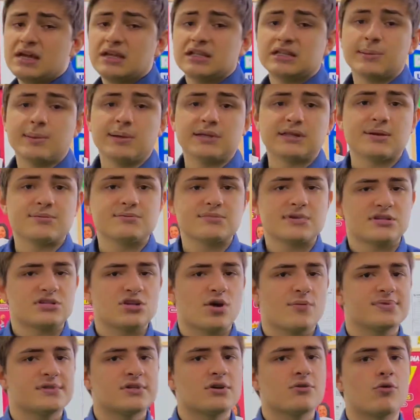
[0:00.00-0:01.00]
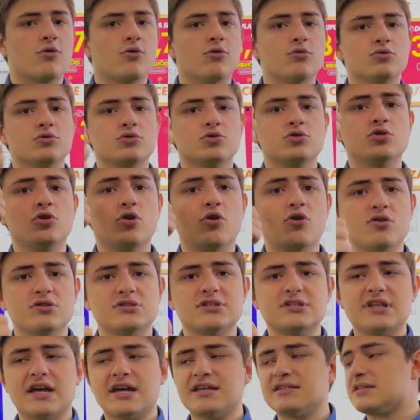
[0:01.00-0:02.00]
Também temos essa opção com
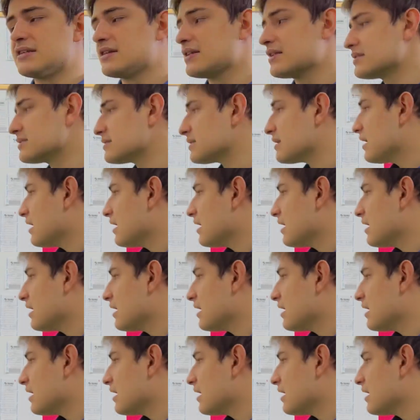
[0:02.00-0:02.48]
12 dezenas,